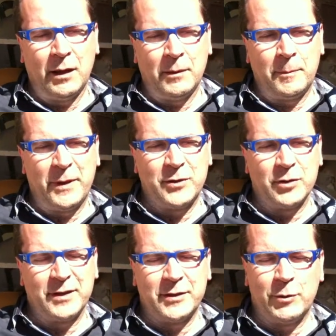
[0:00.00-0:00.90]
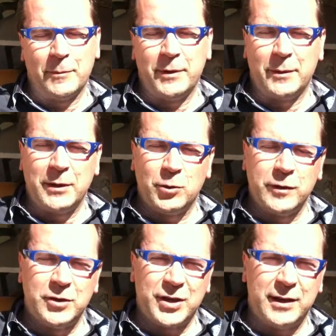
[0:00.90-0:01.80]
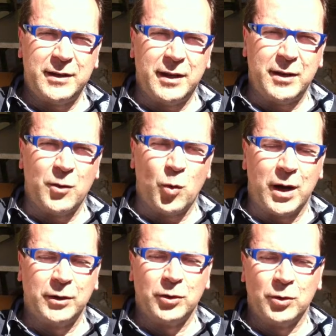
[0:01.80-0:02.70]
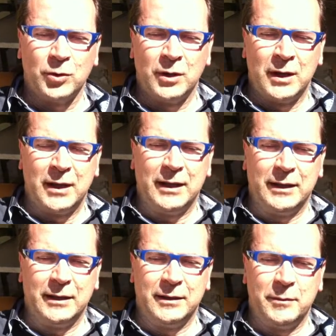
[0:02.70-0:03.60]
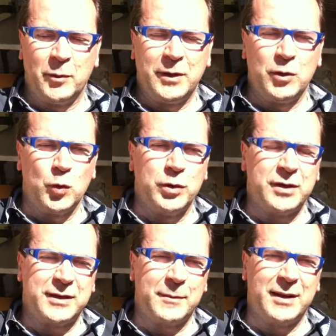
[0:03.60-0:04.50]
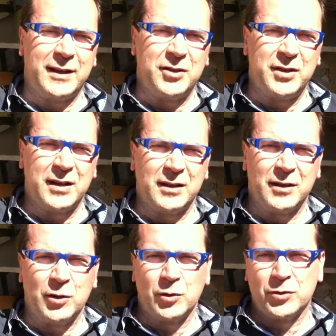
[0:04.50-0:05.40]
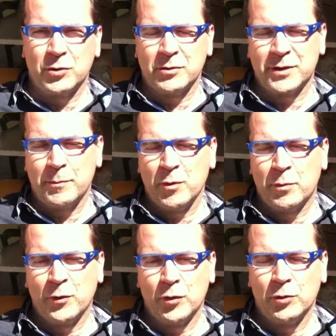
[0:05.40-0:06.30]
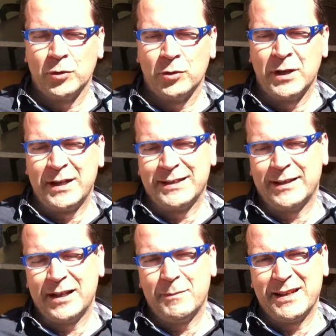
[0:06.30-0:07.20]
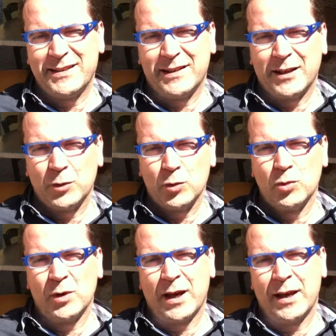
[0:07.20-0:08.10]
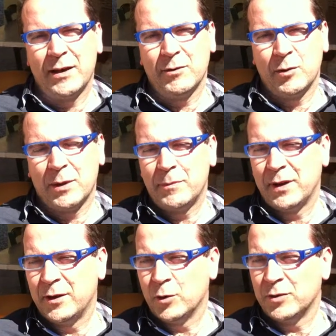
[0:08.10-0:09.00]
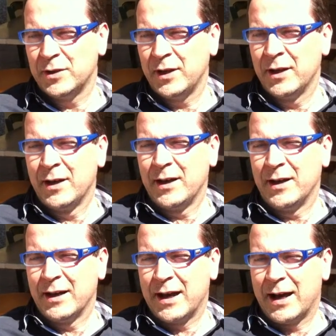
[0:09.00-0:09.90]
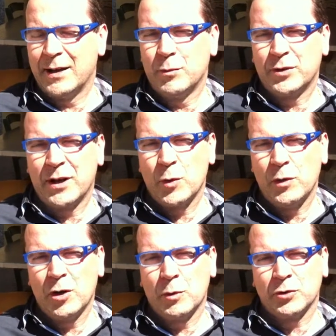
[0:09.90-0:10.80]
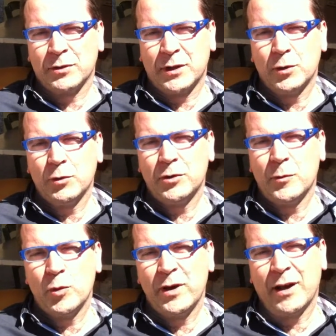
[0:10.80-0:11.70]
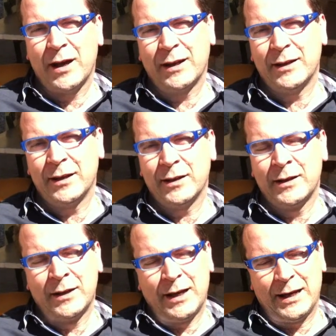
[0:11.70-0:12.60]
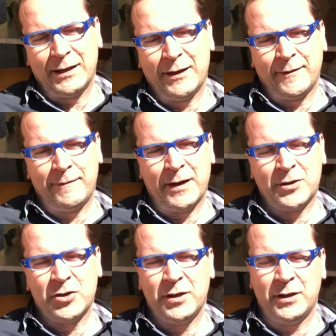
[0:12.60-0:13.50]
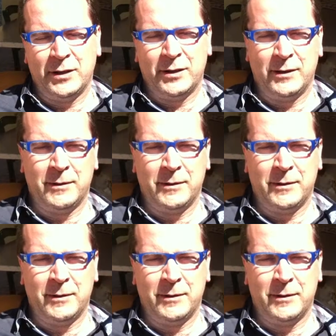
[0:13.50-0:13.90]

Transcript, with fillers: Eh, penso che sia un abbinamento vincente in quanto eh, nel momento in cui stiamo alla ricerca del nostro sé più profondo, stare in mezzo alla natura, in un ambiente così eh, calmo, tranquillo, può soltanto contribuire ad, eh, ad, farci, eh,